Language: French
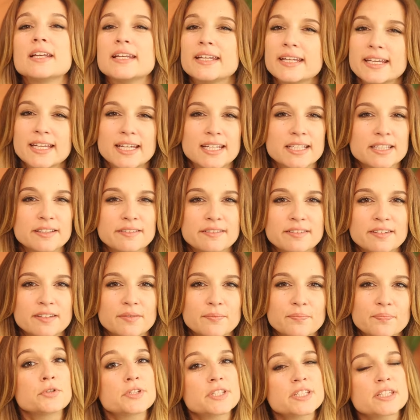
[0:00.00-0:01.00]

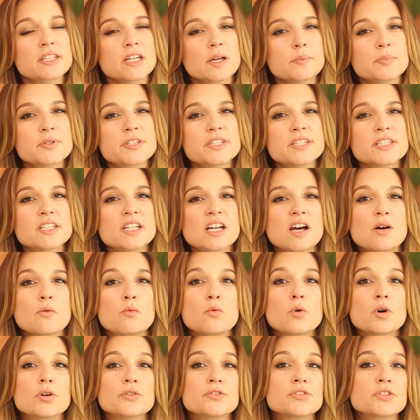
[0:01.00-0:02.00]
l'égalité. Petit à petit, la
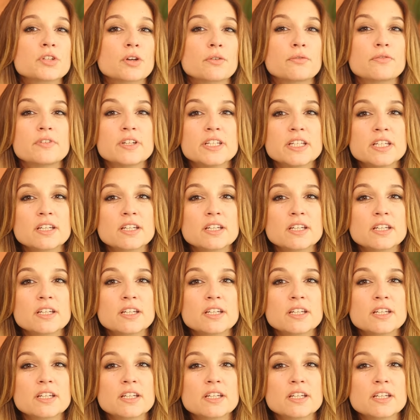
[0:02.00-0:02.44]
World Surf